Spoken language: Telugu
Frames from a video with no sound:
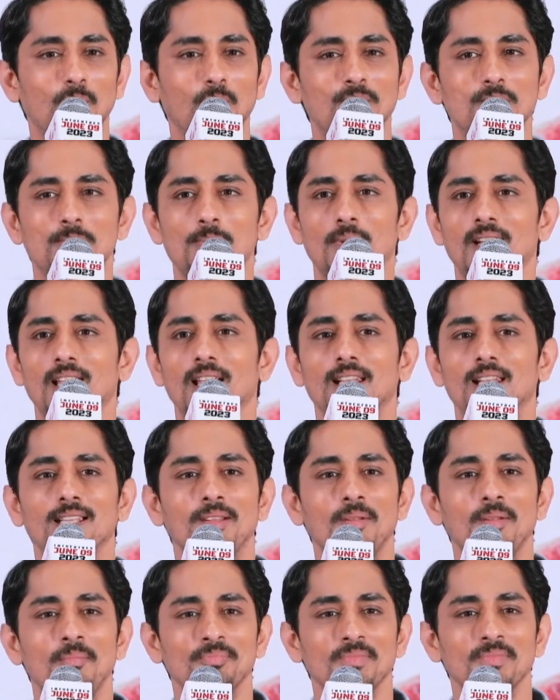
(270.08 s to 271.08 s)
బోర్డ్స్ పడాలి
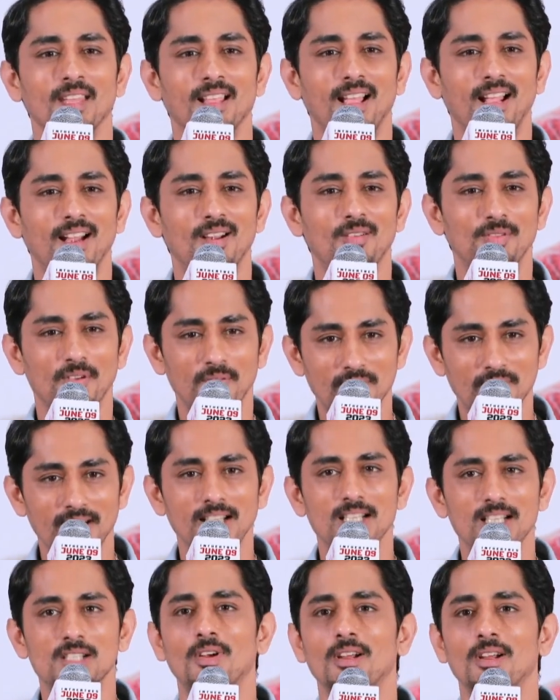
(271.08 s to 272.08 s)
అండ్ ఫిఫ్టీ
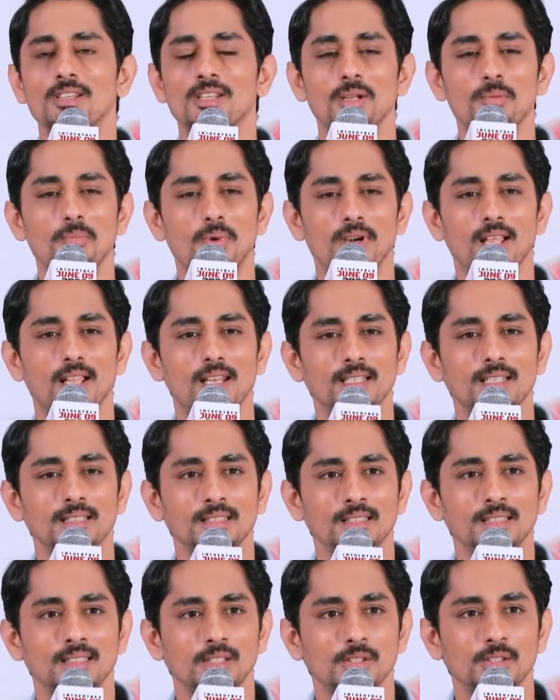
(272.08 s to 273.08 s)
డేస్ ఫంక్షన్ పడాలి
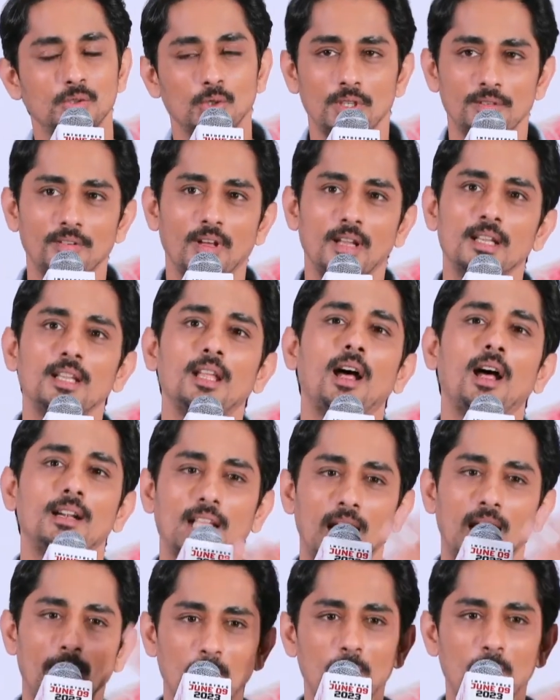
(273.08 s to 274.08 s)
సో ఇవన్నీ ఆ
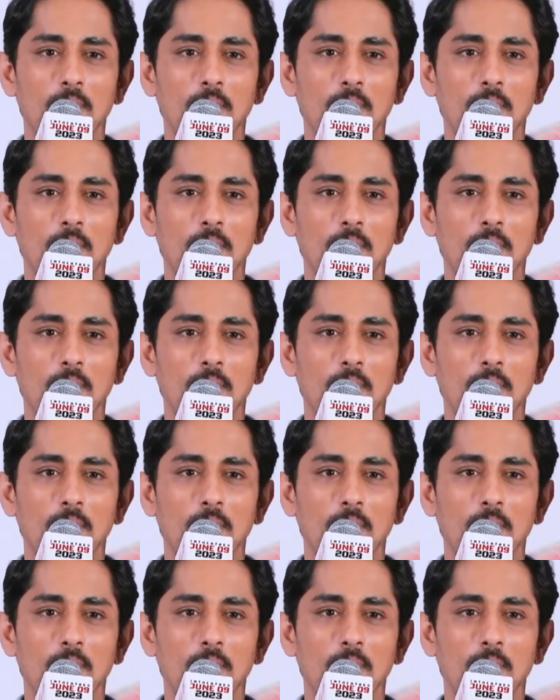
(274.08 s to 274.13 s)
టైంలో